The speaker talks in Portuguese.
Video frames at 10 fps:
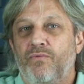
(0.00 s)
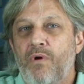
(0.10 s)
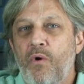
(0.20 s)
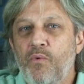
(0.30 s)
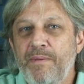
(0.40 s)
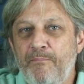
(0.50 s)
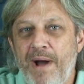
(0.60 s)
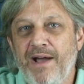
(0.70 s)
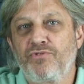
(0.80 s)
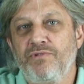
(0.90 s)
qual o
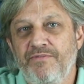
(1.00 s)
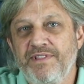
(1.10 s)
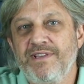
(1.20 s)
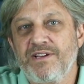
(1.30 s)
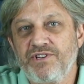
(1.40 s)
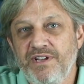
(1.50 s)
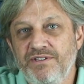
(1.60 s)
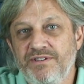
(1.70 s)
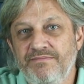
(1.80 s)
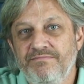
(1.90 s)
impacto na vida da
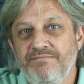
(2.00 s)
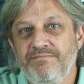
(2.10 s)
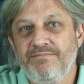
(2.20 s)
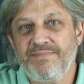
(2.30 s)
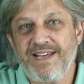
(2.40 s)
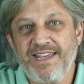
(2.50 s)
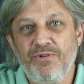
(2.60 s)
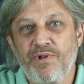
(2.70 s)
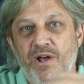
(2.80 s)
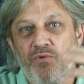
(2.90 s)
gente,
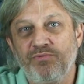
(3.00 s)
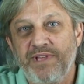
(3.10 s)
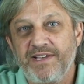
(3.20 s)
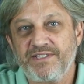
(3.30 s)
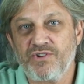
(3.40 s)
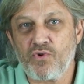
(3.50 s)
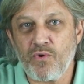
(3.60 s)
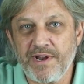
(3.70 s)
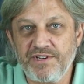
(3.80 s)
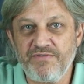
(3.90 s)
daquilo que acontece
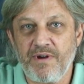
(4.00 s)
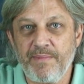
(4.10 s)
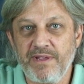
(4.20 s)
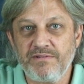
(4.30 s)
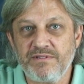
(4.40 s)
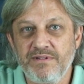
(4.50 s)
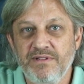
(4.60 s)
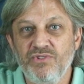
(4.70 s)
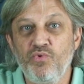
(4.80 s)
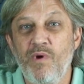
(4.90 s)
coletivamente,
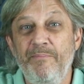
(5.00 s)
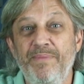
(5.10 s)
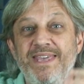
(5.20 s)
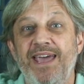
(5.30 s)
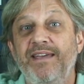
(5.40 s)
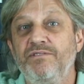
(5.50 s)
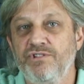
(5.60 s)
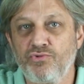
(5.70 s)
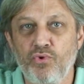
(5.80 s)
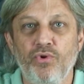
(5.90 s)
do
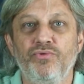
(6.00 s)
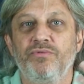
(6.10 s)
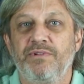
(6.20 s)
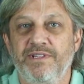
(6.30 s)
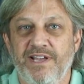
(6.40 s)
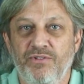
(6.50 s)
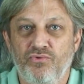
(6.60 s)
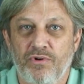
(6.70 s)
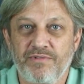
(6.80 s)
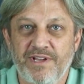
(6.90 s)
ambiente todo que está em
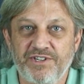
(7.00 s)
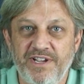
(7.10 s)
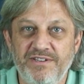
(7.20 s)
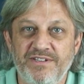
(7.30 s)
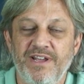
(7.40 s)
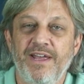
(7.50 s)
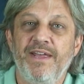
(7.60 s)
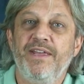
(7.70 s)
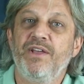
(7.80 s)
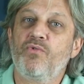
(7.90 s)
torno da gente
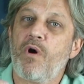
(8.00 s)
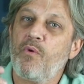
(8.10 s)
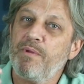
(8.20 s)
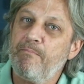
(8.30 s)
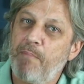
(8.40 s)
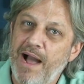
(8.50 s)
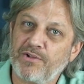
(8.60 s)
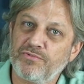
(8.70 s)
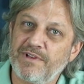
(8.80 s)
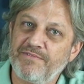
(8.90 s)
e qual o
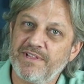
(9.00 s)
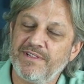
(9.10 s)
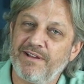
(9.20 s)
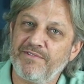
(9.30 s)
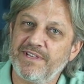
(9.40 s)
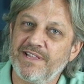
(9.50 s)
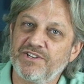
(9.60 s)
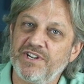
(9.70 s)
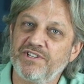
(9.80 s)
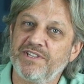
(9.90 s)
impacto vida, na vida
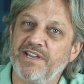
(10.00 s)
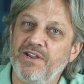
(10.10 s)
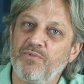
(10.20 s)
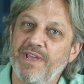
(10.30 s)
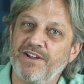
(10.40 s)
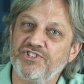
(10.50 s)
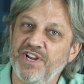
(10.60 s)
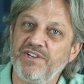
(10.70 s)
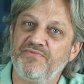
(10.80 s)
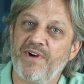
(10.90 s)
da gente daquilo que a
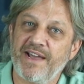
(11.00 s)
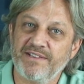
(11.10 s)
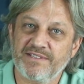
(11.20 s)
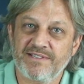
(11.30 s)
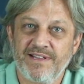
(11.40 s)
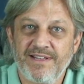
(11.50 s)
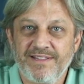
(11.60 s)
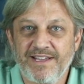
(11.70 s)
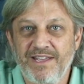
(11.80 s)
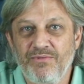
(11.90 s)
gente faz,
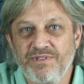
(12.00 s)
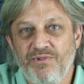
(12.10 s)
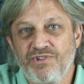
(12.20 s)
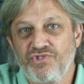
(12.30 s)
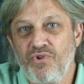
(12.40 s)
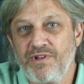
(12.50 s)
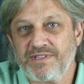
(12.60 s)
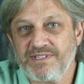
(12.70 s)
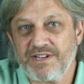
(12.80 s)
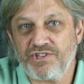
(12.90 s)
daquilo que são as
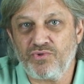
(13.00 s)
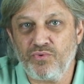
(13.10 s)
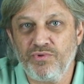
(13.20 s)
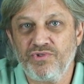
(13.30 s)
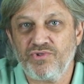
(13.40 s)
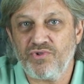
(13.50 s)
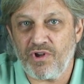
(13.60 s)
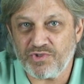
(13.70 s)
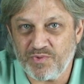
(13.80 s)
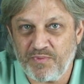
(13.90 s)
nossas atitudes, os
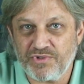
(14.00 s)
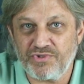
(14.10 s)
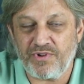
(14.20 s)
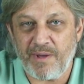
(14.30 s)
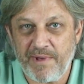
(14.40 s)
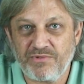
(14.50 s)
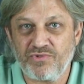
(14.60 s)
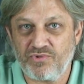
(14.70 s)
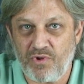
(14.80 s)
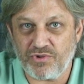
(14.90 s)
nossos
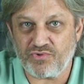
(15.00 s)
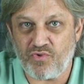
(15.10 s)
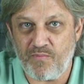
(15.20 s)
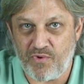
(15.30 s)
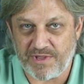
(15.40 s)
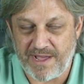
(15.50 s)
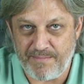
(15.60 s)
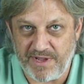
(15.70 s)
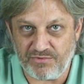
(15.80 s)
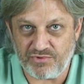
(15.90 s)
posicionamentos, os nossos
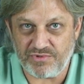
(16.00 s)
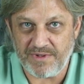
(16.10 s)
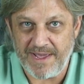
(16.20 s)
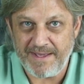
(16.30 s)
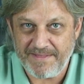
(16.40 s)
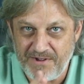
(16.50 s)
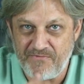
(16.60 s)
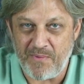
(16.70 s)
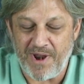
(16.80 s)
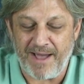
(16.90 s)
comportamentos.
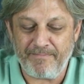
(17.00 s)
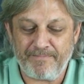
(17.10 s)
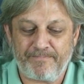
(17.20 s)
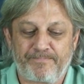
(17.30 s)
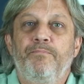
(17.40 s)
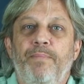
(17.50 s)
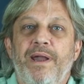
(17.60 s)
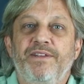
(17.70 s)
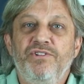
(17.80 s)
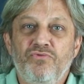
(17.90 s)
Então vamos lá.
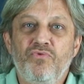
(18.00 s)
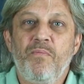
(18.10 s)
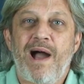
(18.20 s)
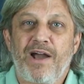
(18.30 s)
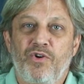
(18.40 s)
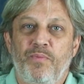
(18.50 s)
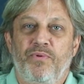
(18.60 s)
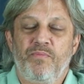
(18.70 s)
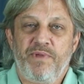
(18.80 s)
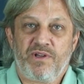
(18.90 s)
Partindo do macro
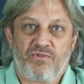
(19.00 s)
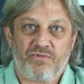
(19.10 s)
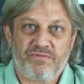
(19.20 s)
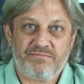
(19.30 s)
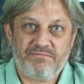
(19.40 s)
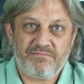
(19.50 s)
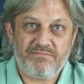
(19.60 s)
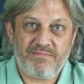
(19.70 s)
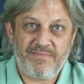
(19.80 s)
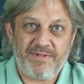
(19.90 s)
para o micro,
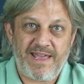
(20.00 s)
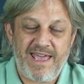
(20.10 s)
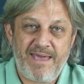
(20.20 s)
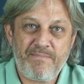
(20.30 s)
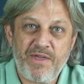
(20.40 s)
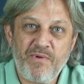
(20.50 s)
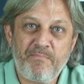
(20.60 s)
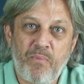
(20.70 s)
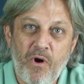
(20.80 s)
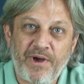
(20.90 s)
é meio
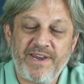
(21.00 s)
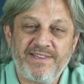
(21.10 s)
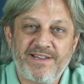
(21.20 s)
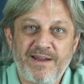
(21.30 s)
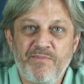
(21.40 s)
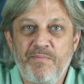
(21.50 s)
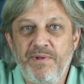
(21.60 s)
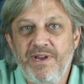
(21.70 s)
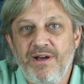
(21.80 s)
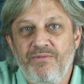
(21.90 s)
hipócrita, na minha
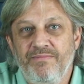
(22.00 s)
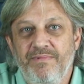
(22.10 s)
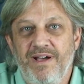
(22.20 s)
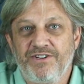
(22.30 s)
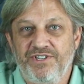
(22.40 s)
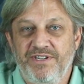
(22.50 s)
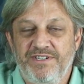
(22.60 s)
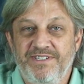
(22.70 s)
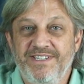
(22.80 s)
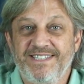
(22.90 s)
opinião, a
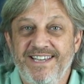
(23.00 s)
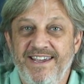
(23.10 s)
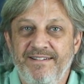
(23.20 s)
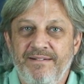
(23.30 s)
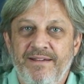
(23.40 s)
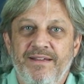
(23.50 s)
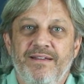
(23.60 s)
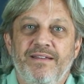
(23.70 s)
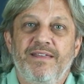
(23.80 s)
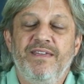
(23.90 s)
gente dizer
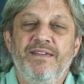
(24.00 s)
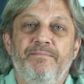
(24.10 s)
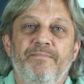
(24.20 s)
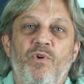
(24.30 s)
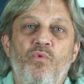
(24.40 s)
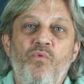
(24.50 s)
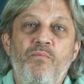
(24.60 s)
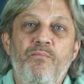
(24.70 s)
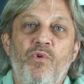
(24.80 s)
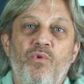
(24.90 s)
que
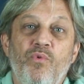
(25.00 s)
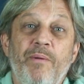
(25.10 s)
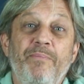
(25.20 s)
o, o